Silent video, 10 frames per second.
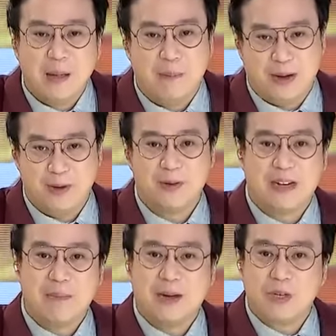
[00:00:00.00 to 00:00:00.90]
marunong ka
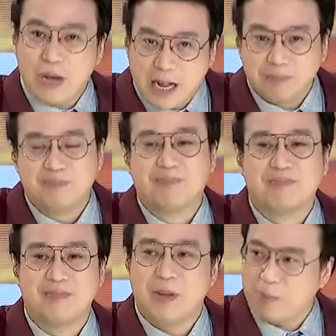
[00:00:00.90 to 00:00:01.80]
lang magsulat,
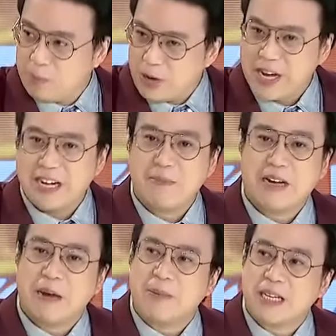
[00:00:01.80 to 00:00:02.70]
pwede ka na
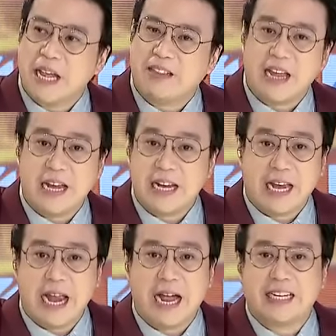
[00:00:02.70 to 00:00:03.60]
maging presidente, hindi
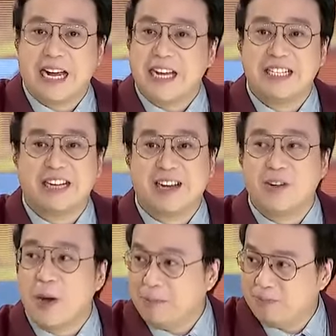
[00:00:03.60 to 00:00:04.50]
kailangan college
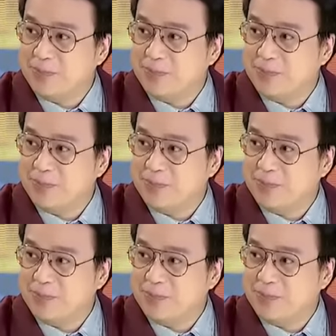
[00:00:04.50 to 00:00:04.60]
graduate.